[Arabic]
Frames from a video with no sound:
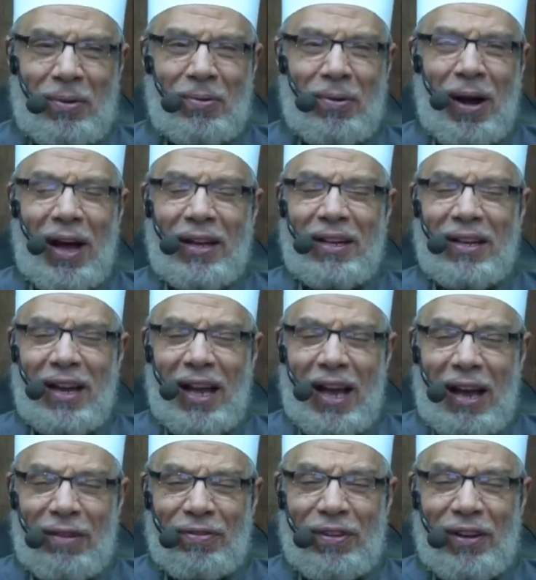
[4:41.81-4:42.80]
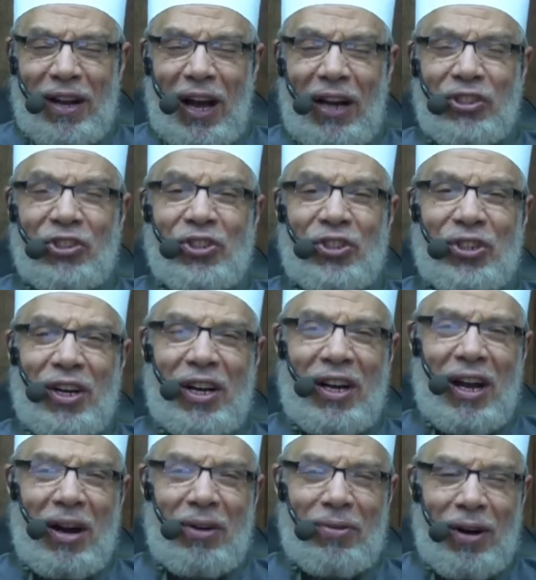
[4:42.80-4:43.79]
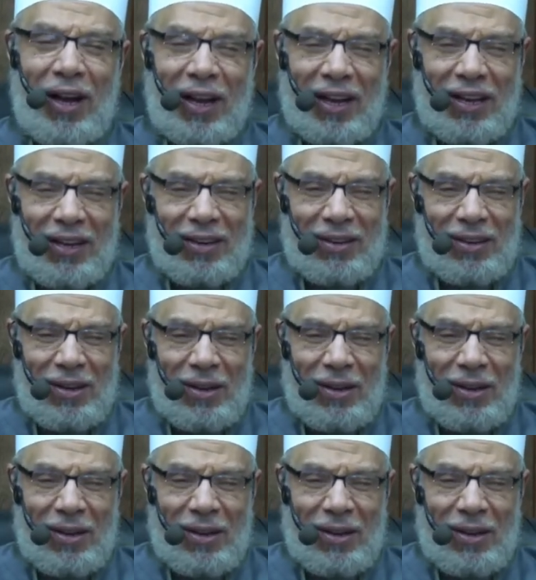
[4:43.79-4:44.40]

وأنها في العشر الأواخر